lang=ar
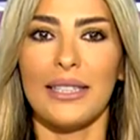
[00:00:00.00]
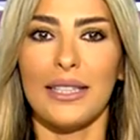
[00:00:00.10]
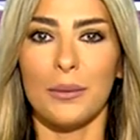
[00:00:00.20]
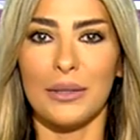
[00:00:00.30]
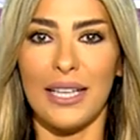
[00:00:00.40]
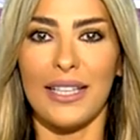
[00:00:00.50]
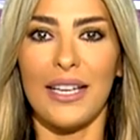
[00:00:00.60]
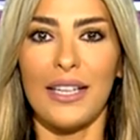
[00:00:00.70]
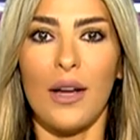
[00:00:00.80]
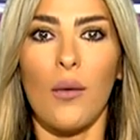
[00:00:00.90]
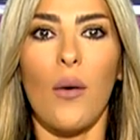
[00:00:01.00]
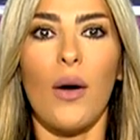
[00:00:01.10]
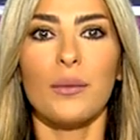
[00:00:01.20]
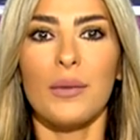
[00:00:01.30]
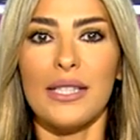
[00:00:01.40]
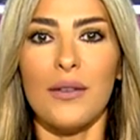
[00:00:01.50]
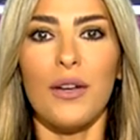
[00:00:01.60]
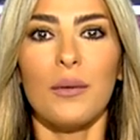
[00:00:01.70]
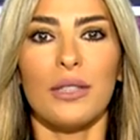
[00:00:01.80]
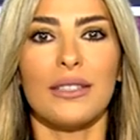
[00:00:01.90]
يلي بتريحنا وأوقات بالسفر
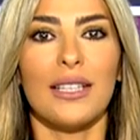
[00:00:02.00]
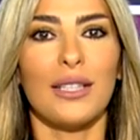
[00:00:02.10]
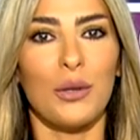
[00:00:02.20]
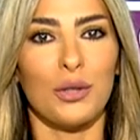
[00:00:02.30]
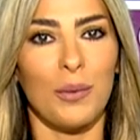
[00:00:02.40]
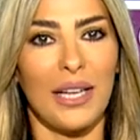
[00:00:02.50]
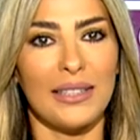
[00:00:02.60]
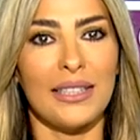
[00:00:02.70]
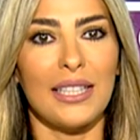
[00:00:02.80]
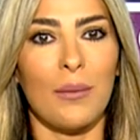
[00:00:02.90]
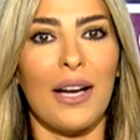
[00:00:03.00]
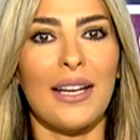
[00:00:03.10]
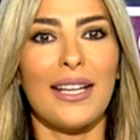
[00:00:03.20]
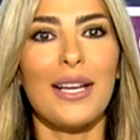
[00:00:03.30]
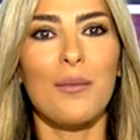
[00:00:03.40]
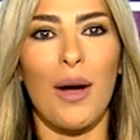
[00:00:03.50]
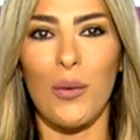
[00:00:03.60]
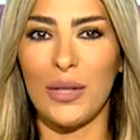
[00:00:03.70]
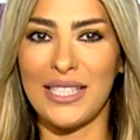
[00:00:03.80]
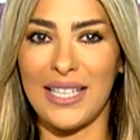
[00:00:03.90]
بنضطر ناخذ مخدتنا معنا يلي
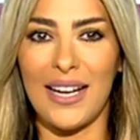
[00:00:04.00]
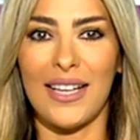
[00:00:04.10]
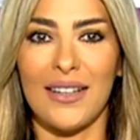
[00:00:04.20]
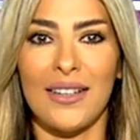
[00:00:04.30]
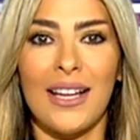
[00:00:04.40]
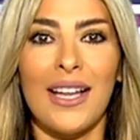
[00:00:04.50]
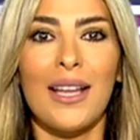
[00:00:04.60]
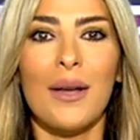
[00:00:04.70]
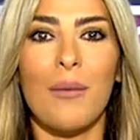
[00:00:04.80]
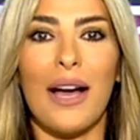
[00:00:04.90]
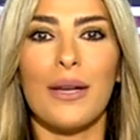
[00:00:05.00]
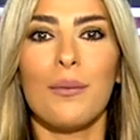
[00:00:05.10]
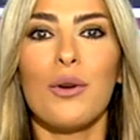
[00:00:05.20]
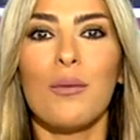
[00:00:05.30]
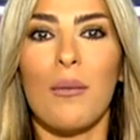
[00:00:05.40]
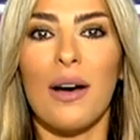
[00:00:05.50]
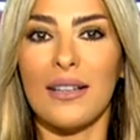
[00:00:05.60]
معودين عليها مع البلو ما بقى